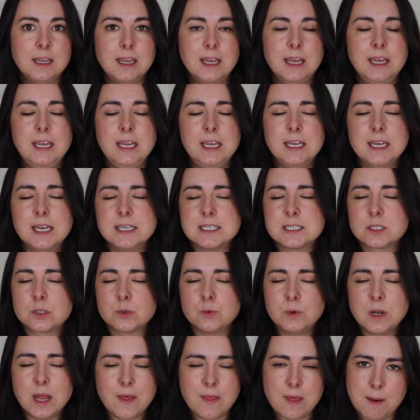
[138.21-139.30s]
y es
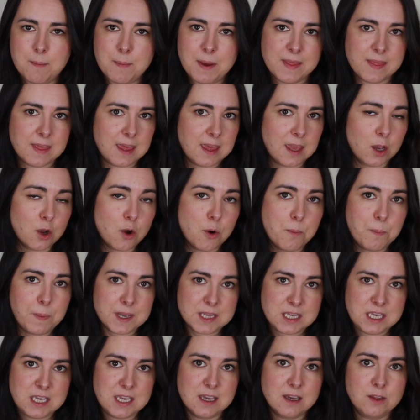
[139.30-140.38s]
una dama de
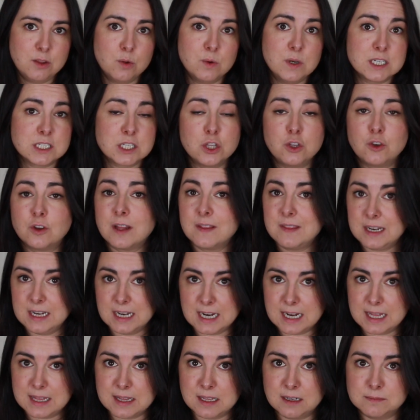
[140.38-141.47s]
compañía de una señora
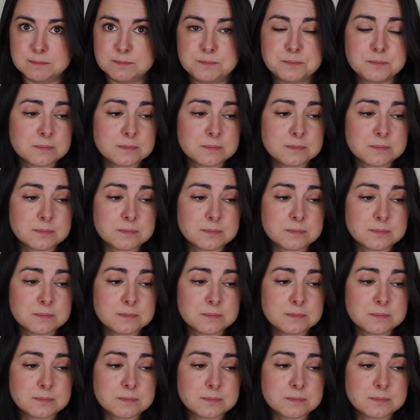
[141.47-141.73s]
adinerada.